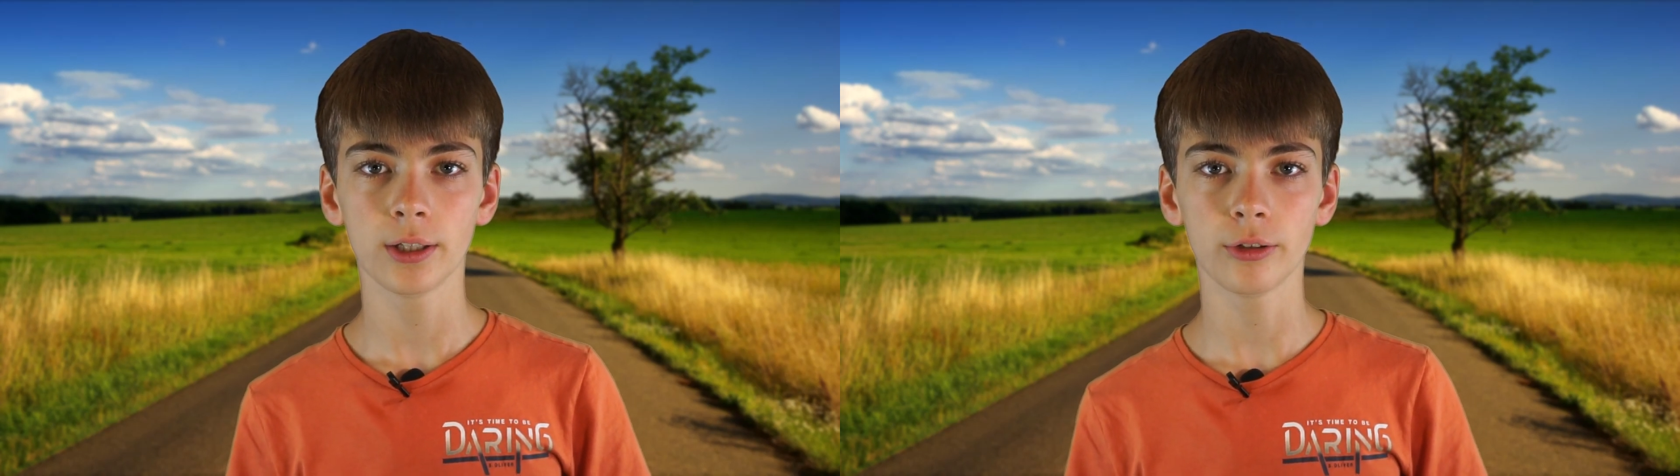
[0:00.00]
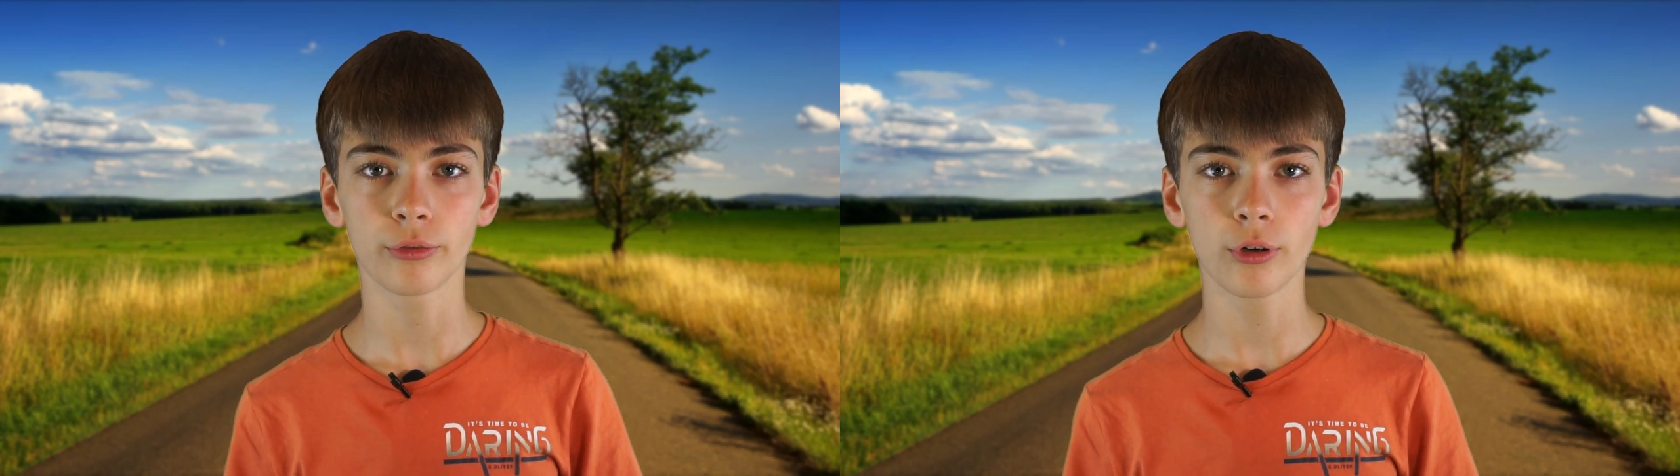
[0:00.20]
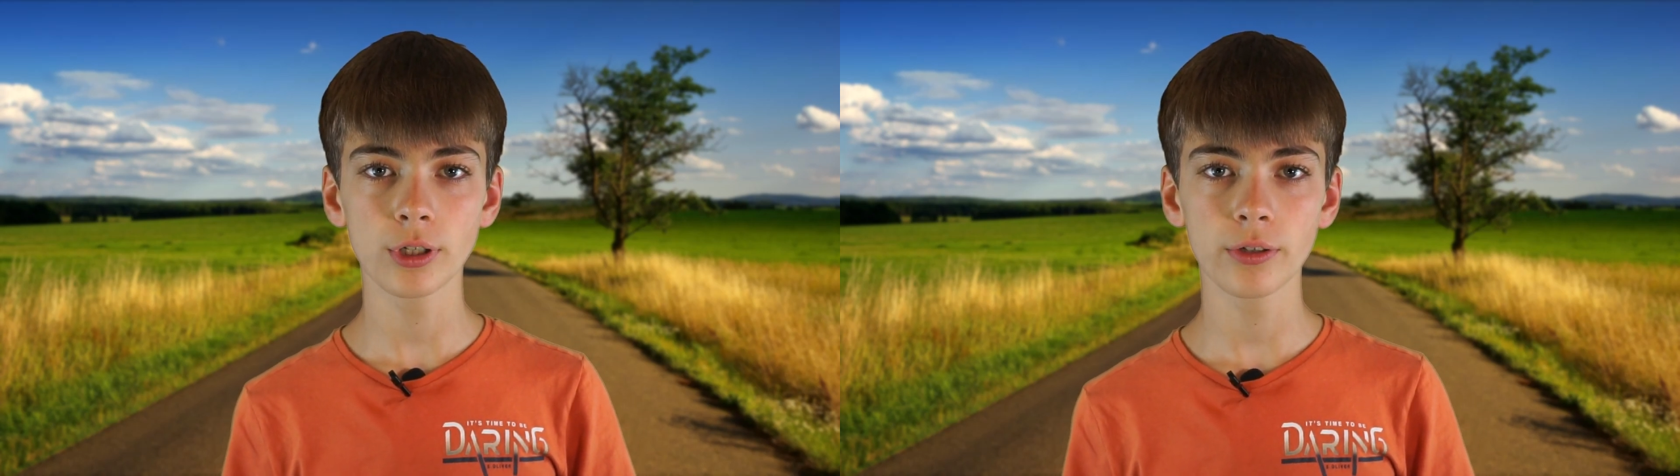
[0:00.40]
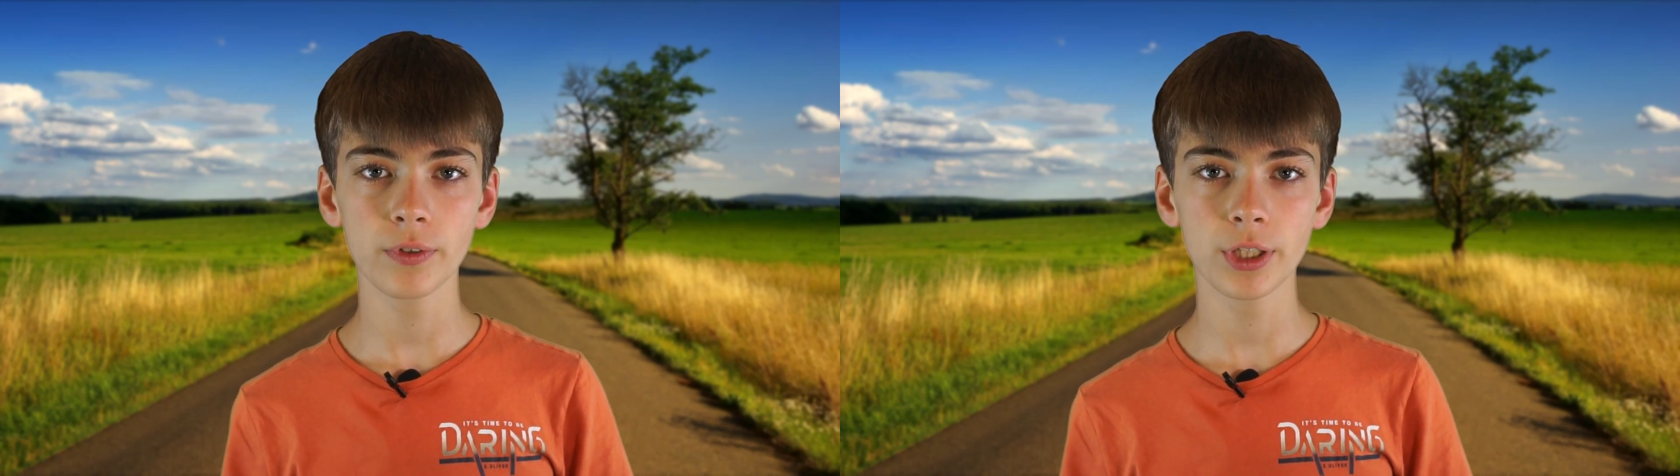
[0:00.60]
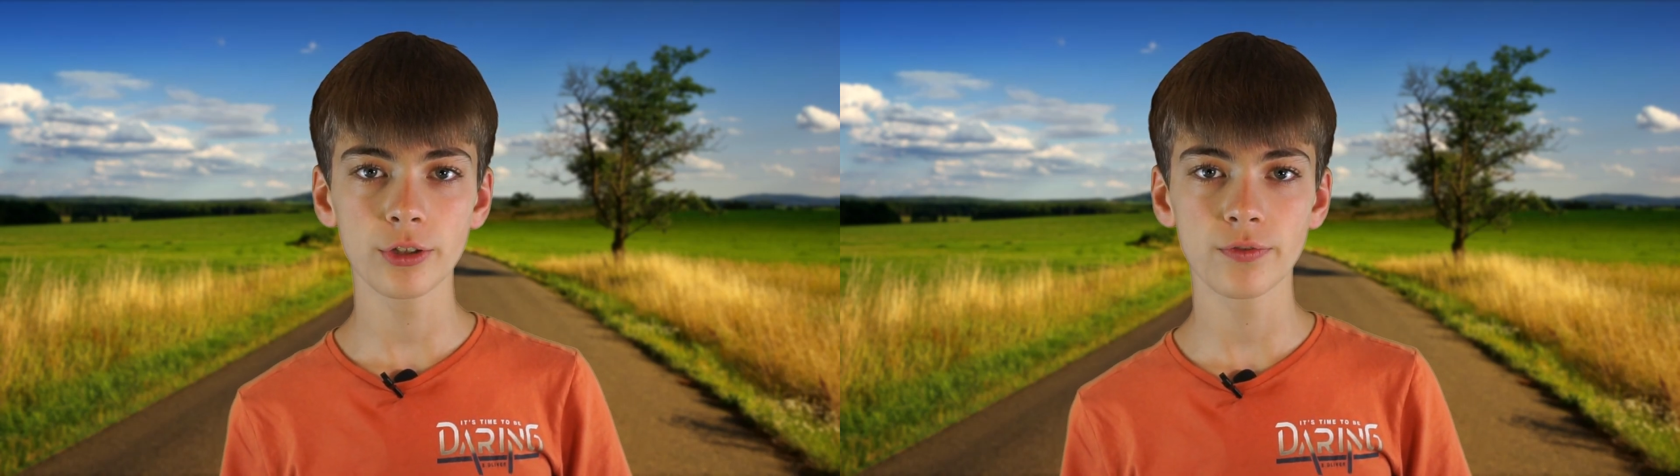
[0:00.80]
In folgenden
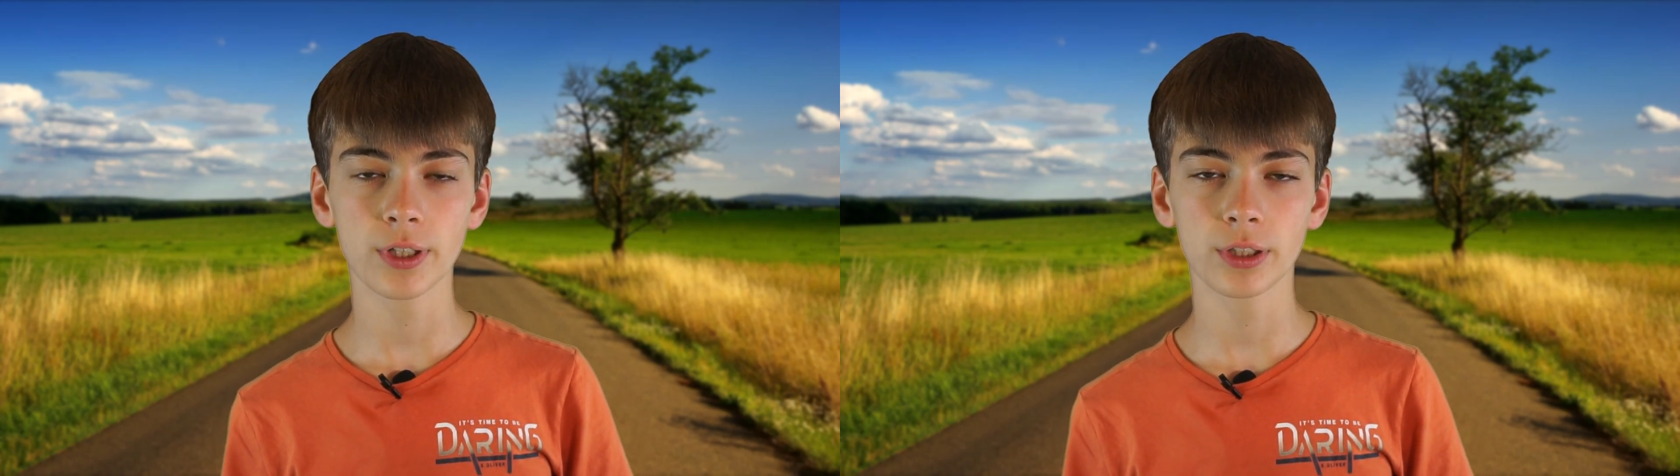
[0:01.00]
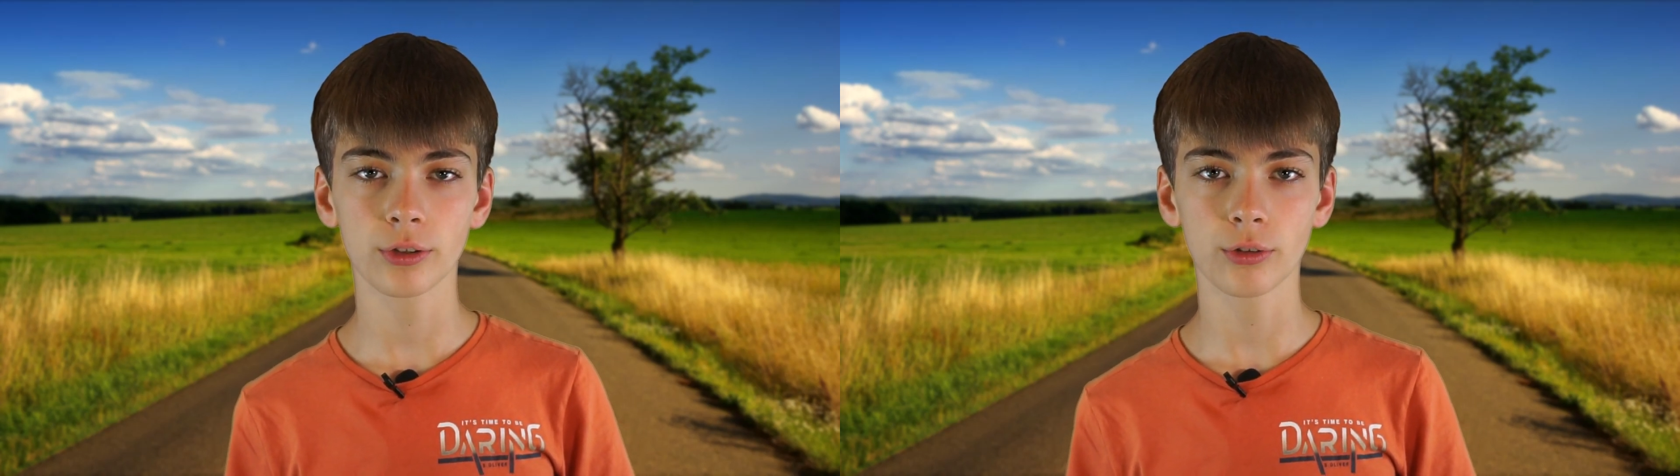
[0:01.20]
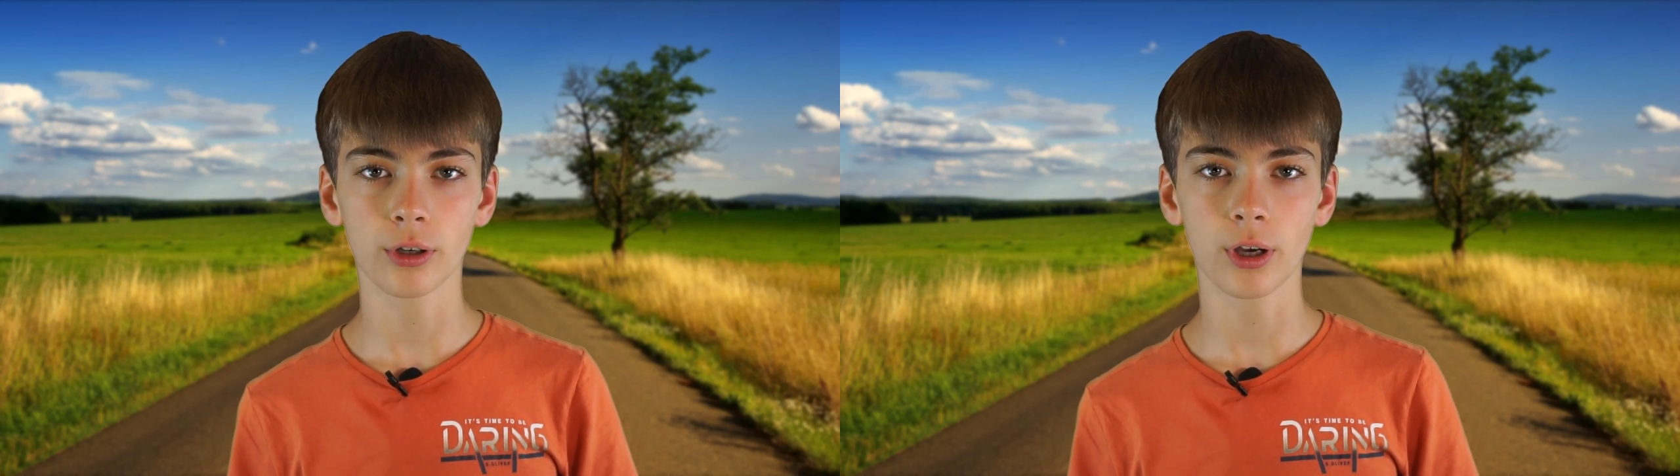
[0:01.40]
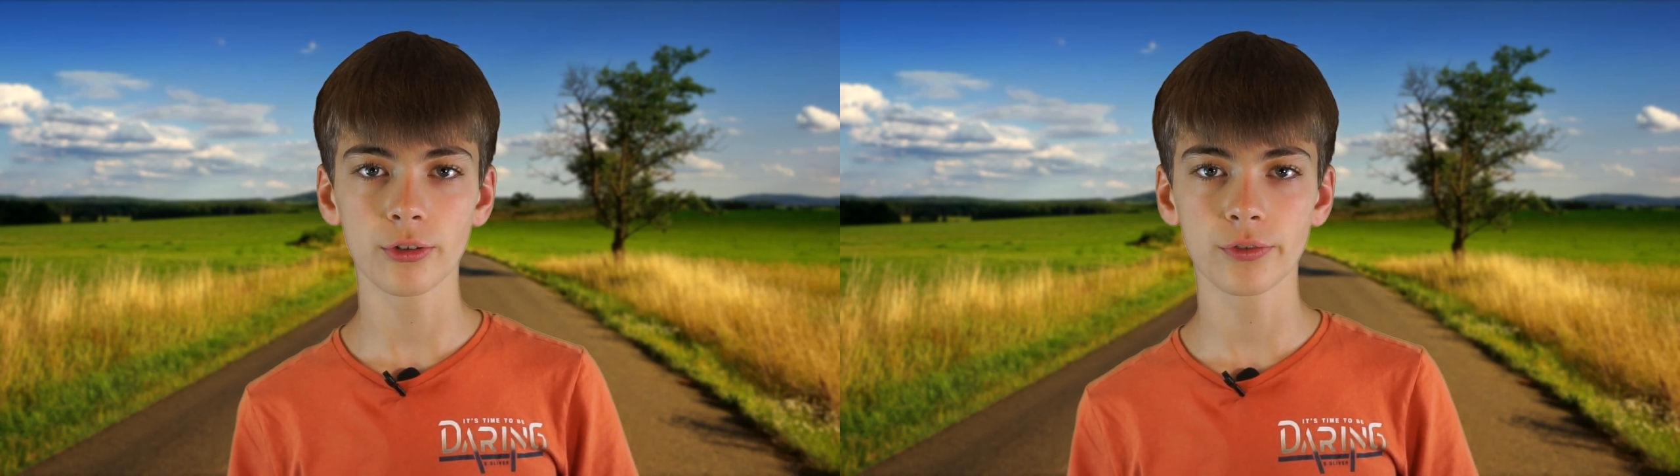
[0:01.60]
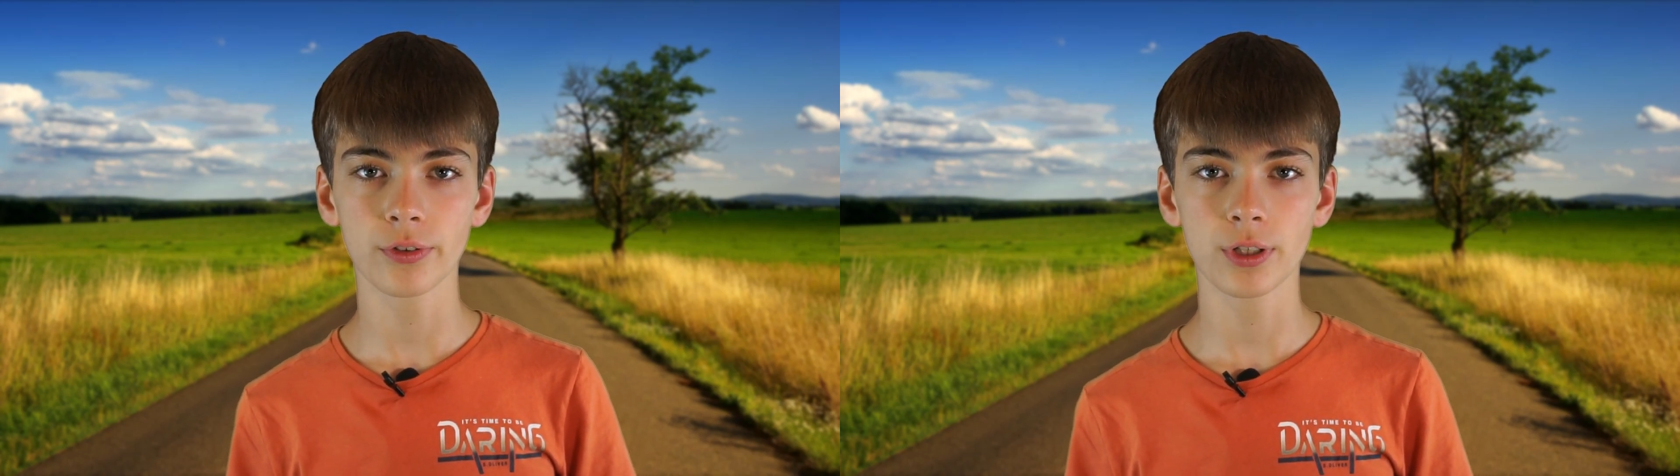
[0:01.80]
Videos werdet ihr noch
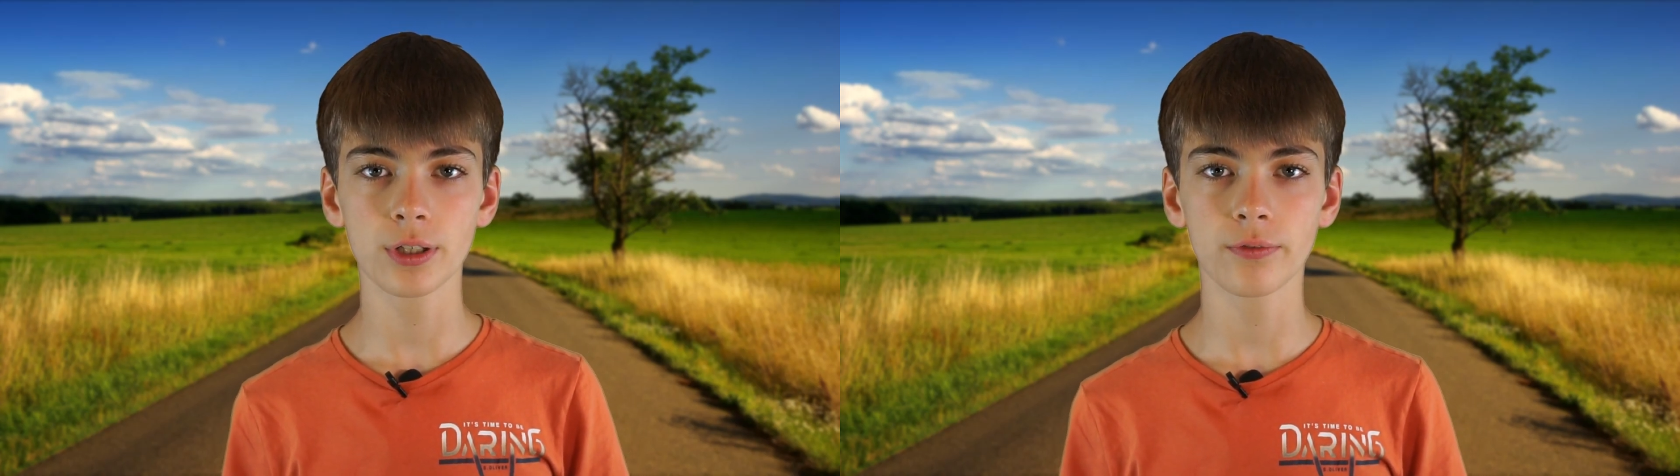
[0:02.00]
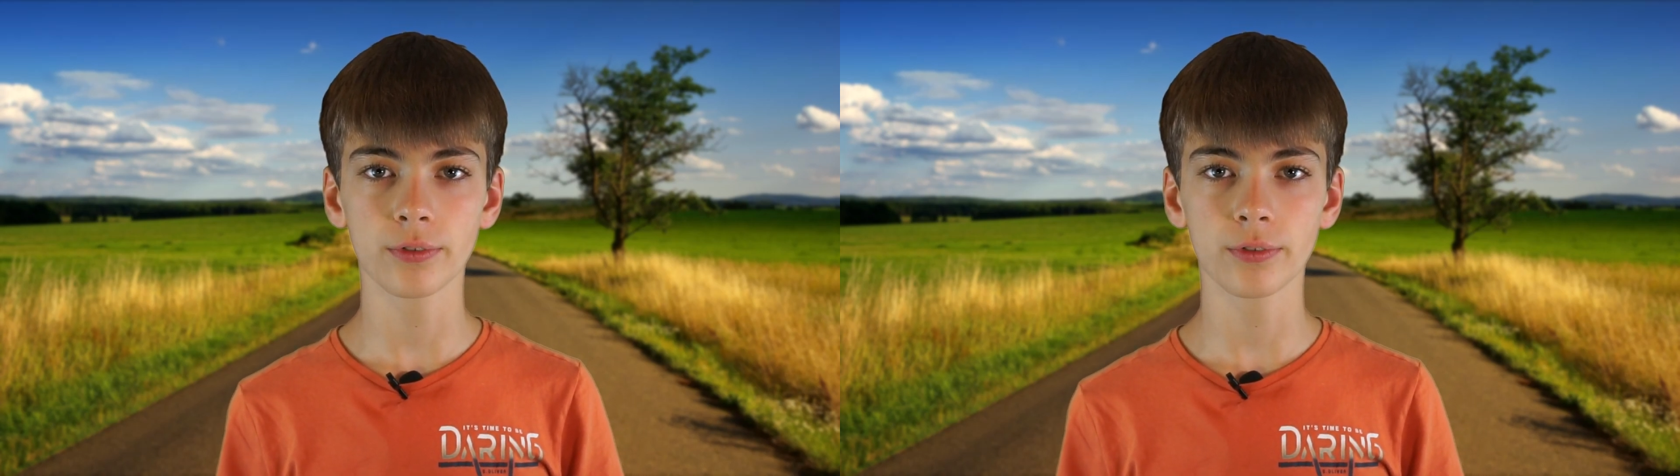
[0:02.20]
herausfinden,